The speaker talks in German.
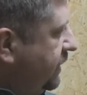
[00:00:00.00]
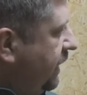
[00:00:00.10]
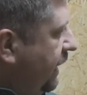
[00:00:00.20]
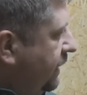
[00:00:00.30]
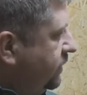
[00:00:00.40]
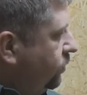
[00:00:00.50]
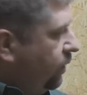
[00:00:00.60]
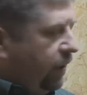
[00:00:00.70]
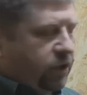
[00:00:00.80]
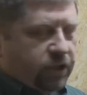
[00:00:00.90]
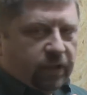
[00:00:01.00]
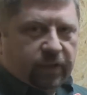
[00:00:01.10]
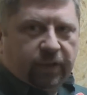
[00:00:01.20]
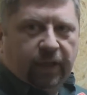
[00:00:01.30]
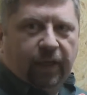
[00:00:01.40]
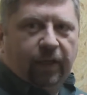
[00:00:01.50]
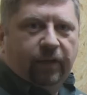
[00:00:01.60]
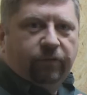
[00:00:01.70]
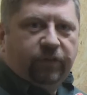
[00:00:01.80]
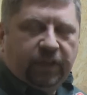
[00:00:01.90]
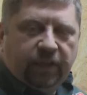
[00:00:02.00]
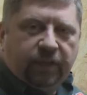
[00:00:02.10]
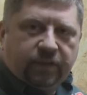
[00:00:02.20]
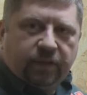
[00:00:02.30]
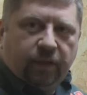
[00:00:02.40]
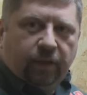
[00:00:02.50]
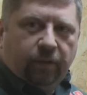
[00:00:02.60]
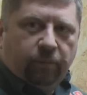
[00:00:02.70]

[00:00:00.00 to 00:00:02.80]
das Glas so einstelle, wie ich es